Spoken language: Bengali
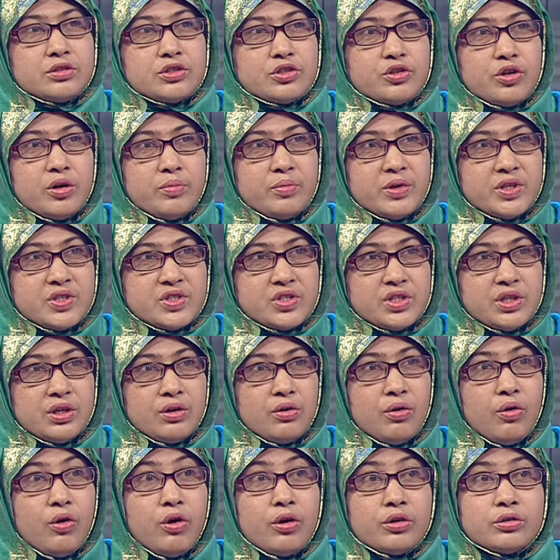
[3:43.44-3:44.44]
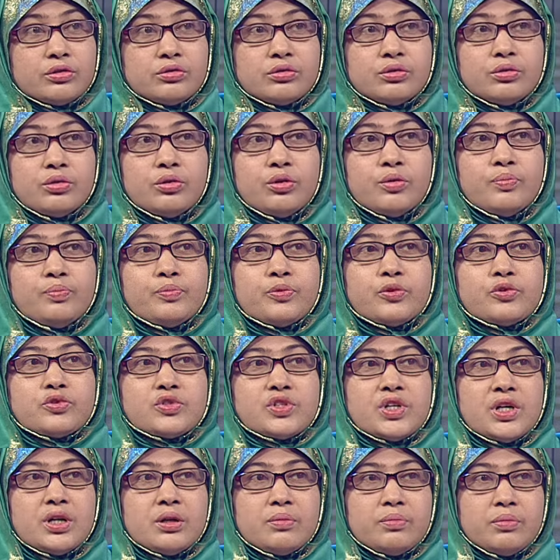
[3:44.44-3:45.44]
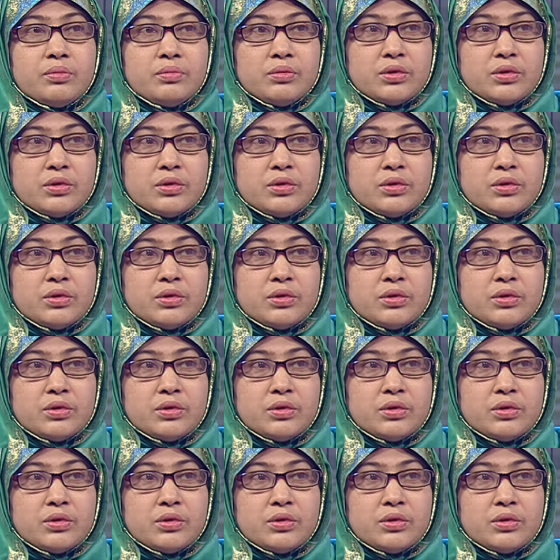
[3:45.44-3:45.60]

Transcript: সমাজে অর্থ প্রচার